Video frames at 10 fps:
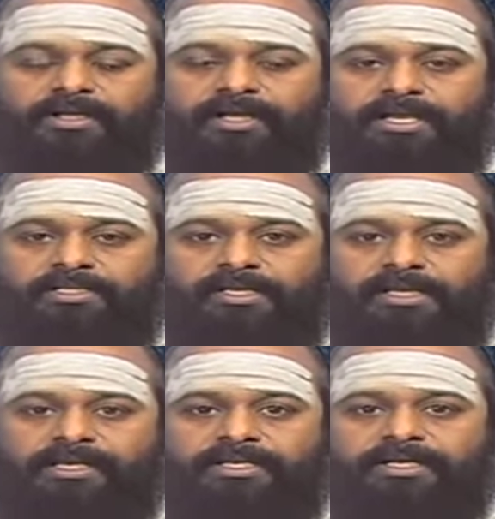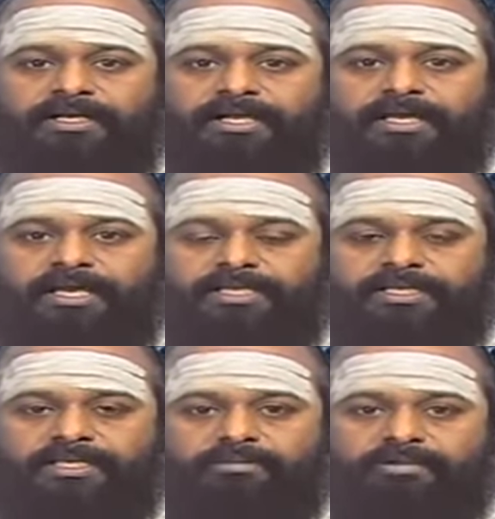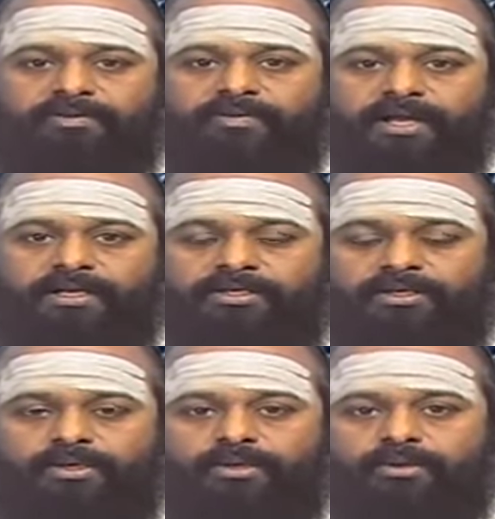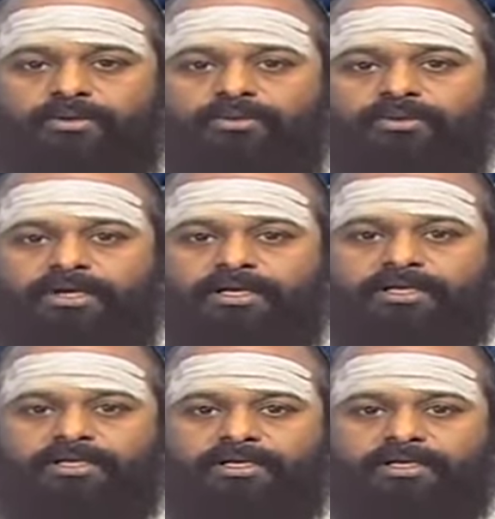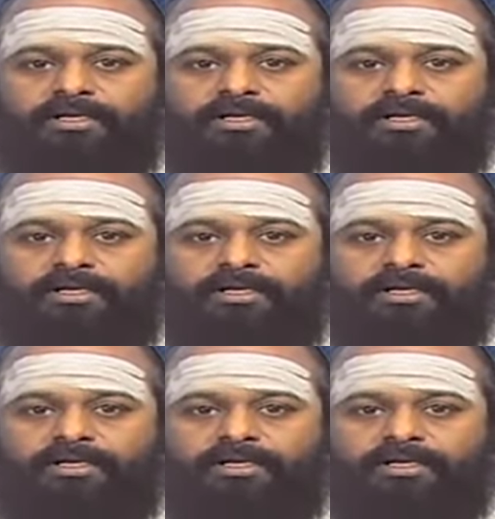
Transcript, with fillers: ராசியில் இருக்கின்ற சந்திர பகவான் உங்களுக்கு